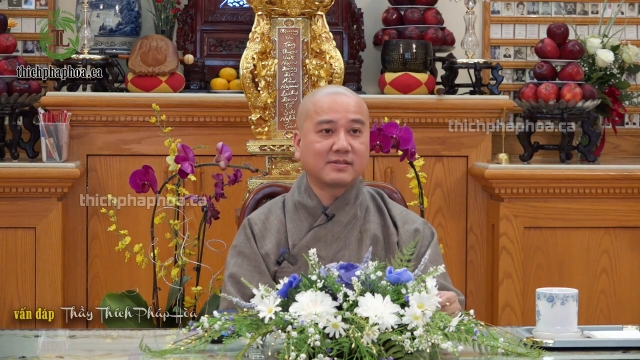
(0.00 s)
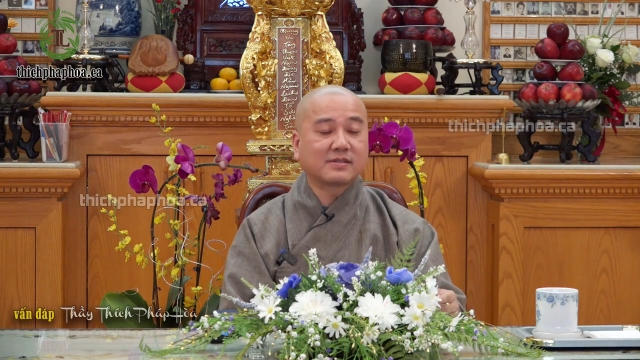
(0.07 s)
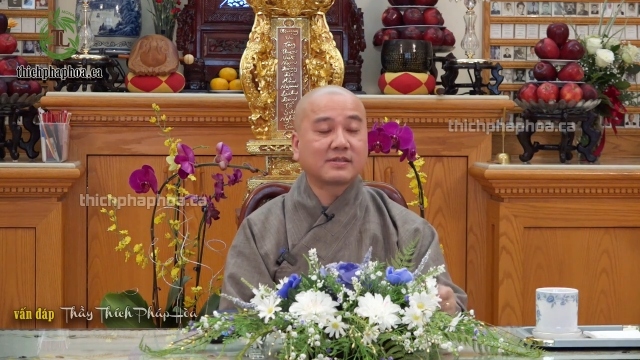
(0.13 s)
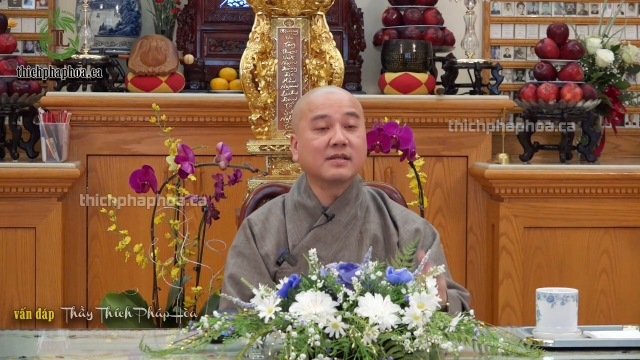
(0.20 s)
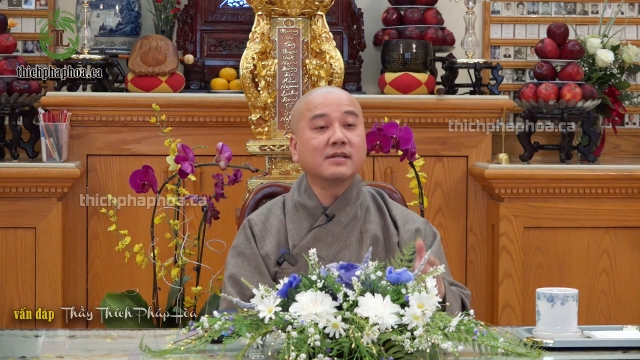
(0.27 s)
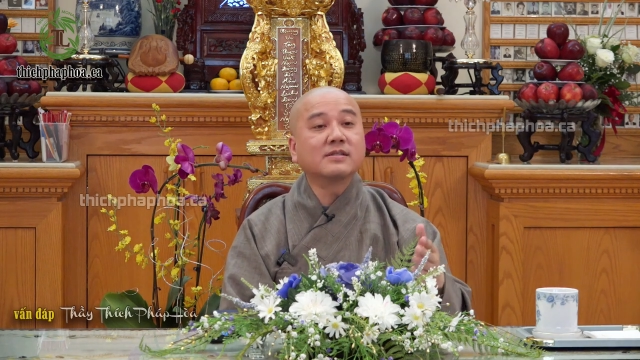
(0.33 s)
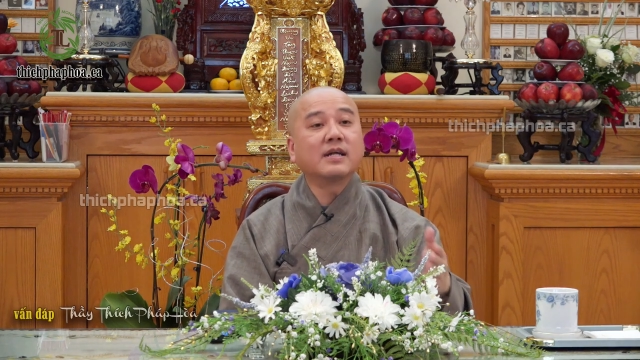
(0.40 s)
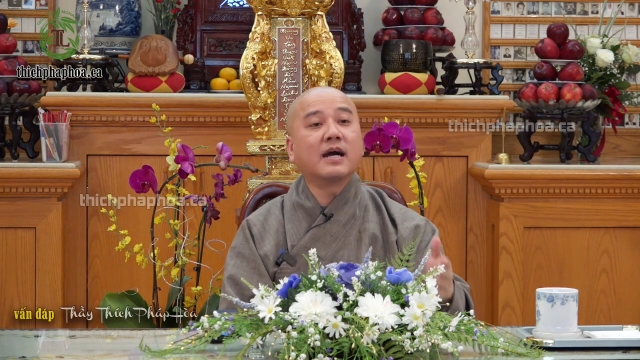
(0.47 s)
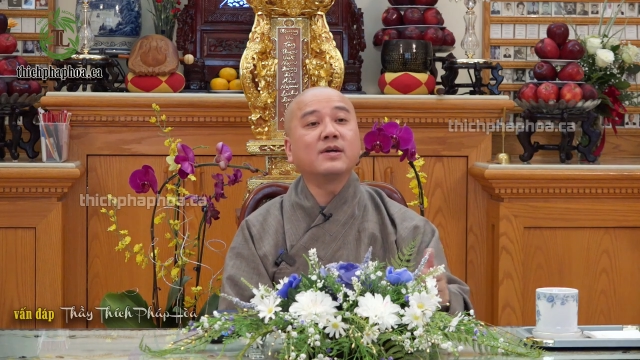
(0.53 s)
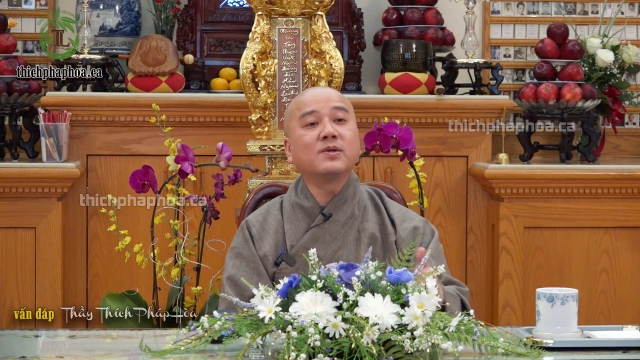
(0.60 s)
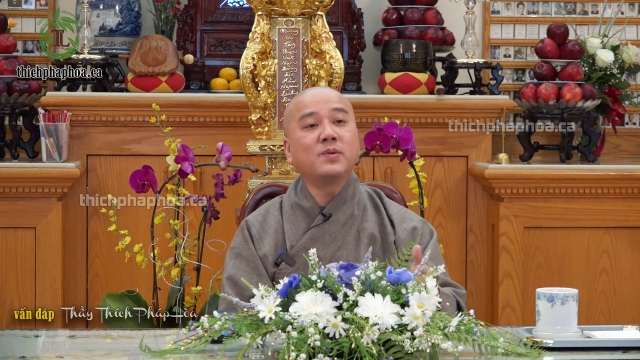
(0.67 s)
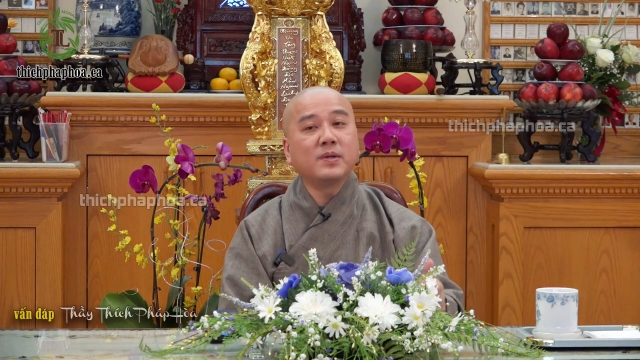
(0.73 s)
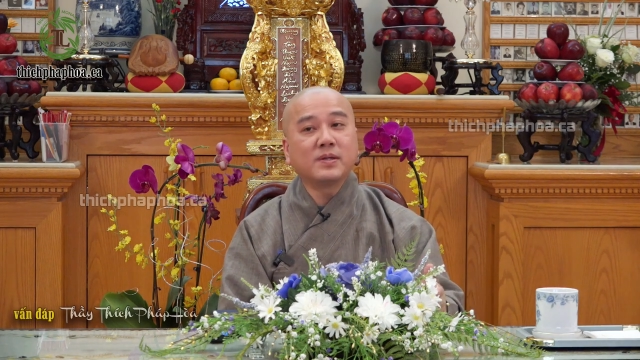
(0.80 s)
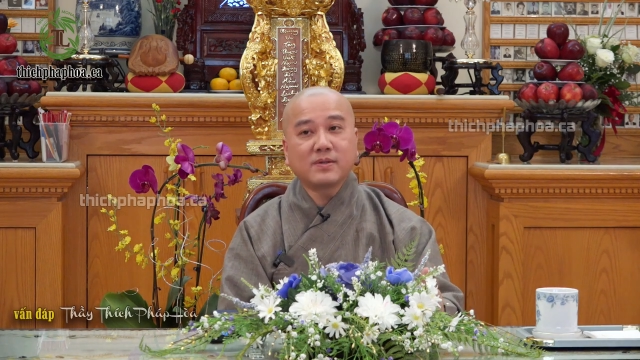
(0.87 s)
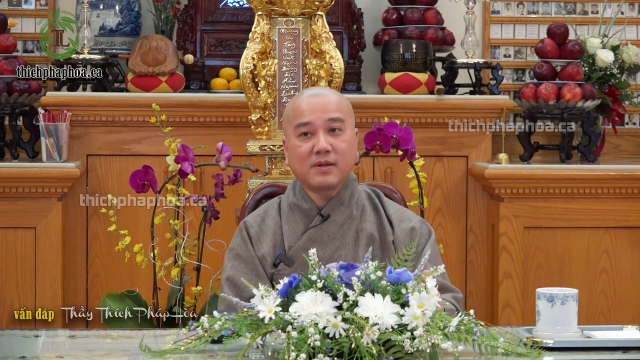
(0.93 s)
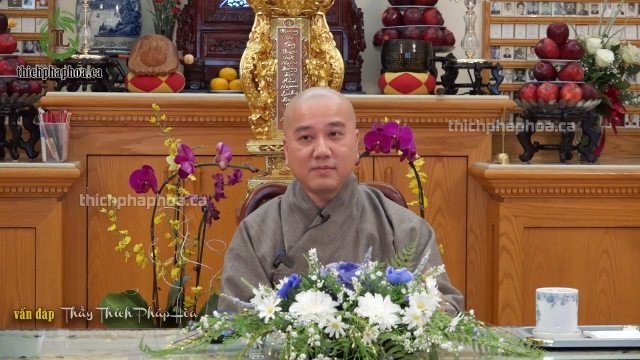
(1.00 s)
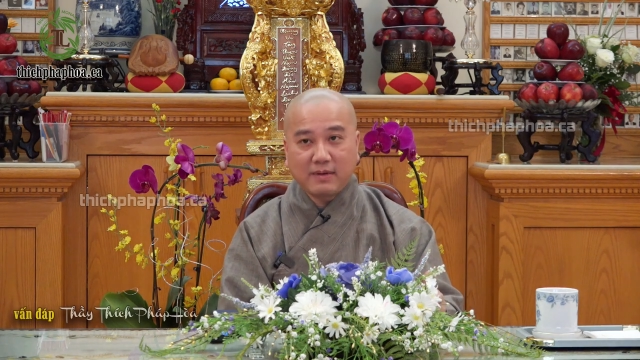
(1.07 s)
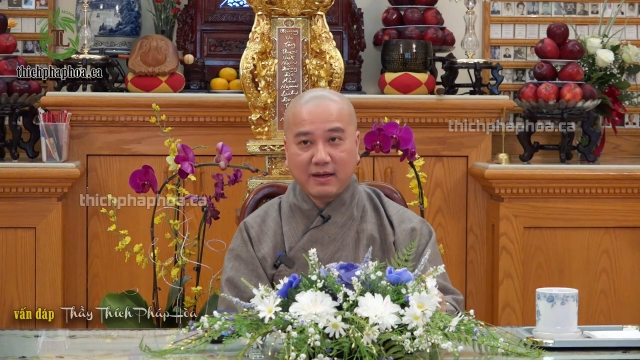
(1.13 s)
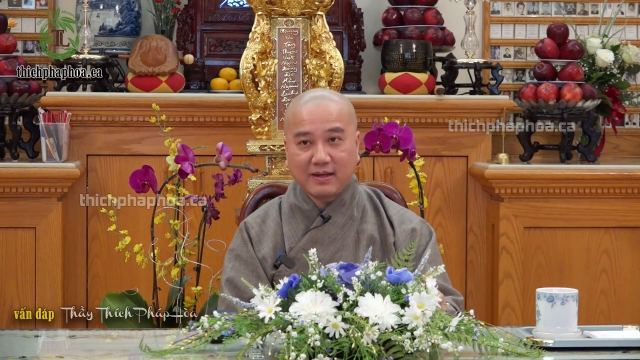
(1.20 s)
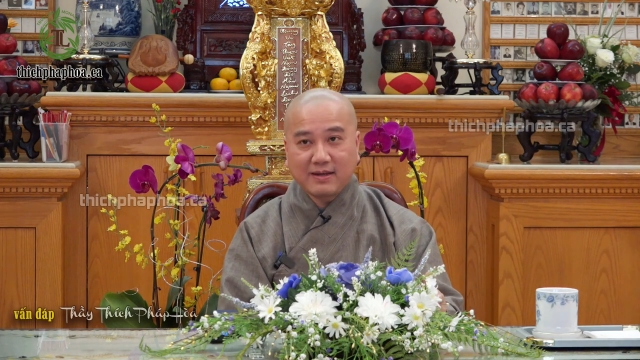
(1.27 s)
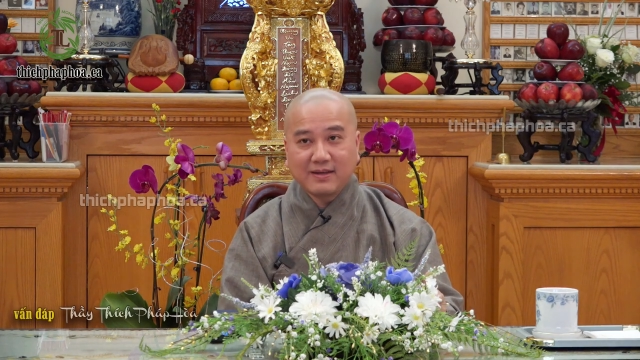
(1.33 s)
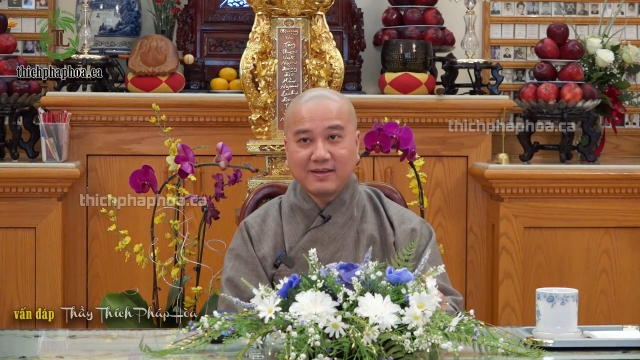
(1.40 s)
Sự trợ duyên thôi
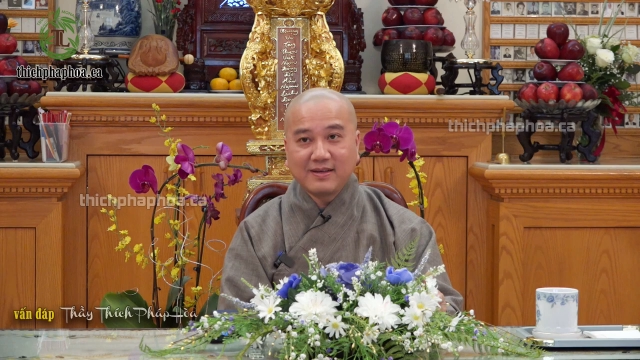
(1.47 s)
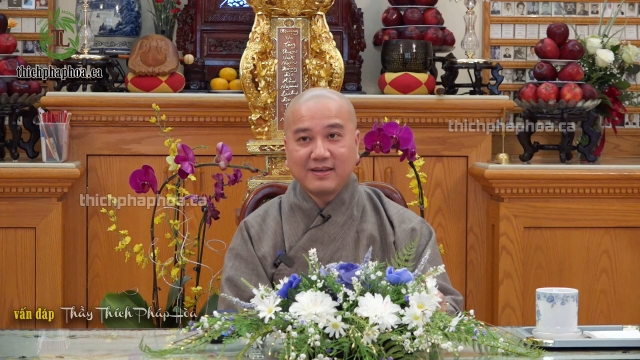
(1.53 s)
mà.